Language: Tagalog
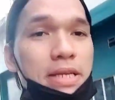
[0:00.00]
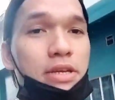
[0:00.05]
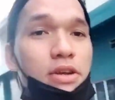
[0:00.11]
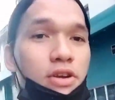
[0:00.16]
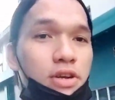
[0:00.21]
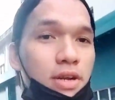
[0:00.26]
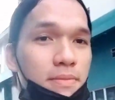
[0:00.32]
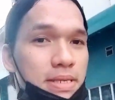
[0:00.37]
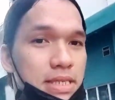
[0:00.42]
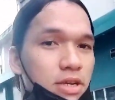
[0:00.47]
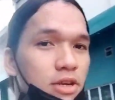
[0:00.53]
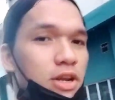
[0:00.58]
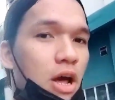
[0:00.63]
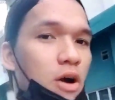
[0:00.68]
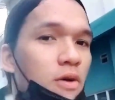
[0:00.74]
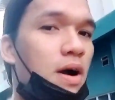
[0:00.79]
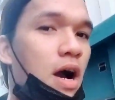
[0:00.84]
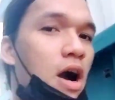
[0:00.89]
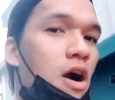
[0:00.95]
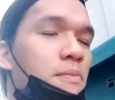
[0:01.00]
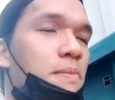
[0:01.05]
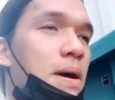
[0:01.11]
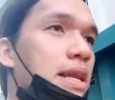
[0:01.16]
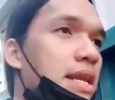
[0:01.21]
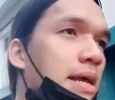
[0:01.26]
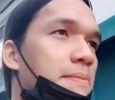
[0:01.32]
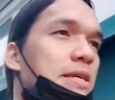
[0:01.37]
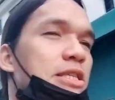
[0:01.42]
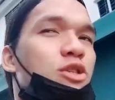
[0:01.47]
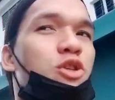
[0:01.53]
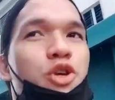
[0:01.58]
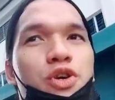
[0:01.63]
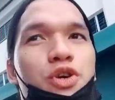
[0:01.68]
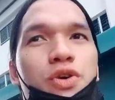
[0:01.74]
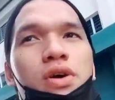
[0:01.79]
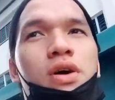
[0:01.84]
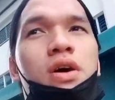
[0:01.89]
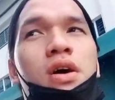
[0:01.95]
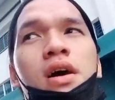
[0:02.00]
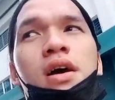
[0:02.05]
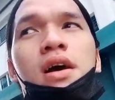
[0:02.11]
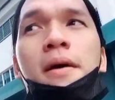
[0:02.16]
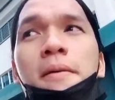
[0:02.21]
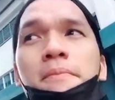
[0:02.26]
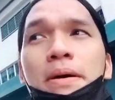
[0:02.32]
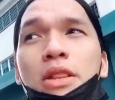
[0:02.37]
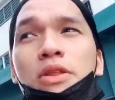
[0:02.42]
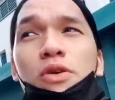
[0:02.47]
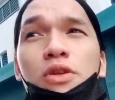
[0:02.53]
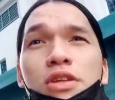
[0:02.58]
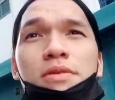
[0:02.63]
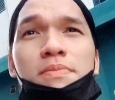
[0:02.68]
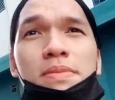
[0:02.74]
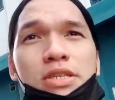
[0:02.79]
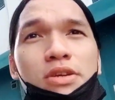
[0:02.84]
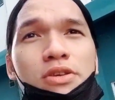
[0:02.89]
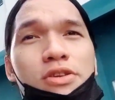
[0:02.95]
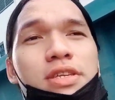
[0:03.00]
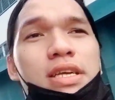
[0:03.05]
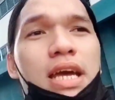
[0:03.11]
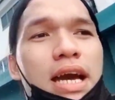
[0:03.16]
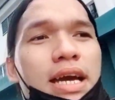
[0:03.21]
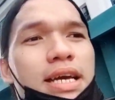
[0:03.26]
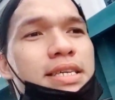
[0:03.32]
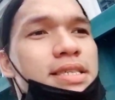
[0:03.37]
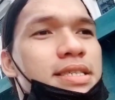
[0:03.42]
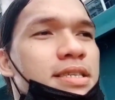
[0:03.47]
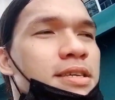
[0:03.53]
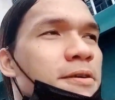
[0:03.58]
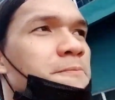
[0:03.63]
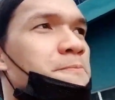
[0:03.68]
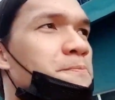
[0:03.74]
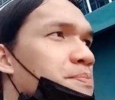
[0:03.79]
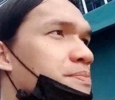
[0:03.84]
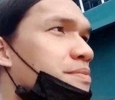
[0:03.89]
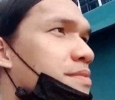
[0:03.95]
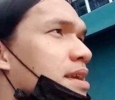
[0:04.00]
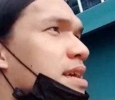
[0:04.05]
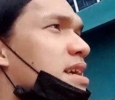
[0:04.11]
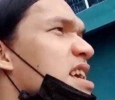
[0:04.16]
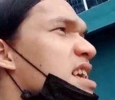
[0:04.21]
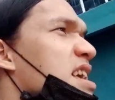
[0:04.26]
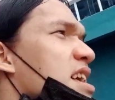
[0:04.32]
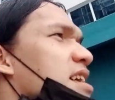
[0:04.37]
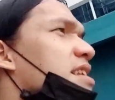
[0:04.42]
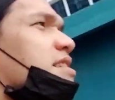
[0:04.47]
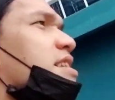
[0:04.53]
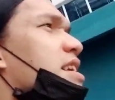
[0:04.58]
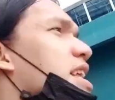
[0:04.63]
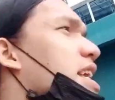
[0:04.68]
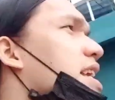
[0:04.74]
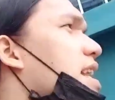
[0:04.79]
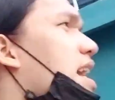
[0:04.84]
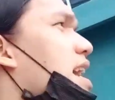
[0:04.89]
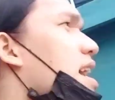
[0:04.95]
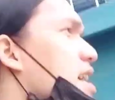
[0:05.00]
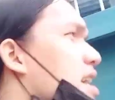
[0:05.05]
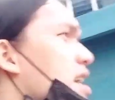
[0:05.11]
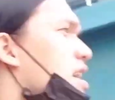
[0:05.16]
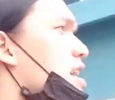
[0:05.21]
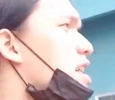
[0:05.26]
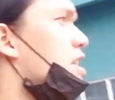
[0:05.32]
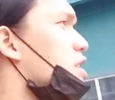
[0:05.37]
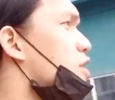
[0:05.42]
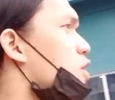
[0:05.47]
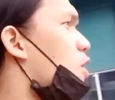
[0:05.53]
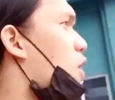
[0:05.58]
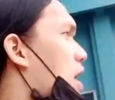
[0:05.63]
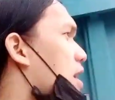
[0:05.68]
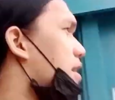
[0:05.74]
padulo naman sa lang kung kauban na kas yung padulo naman sulod guys. Diri na. So